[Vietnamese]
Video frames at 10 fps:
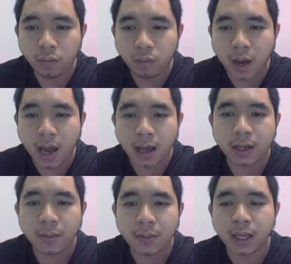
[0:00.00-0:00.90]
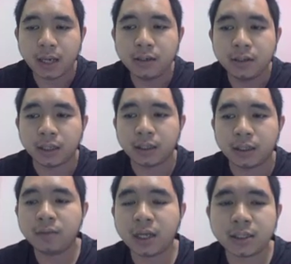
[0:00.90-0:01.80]
mà các bạn thấy chưa dịch thì chúng
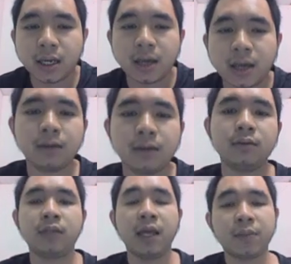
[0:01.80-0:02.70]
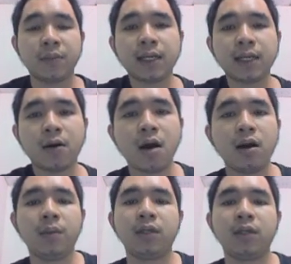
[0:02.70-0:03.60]
ta sẽ tìm cách nào đó để mà
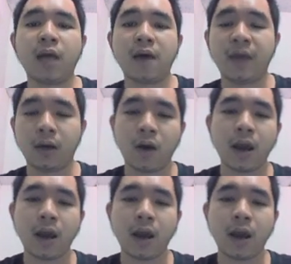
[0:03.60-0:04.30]
chúng ta việt hóa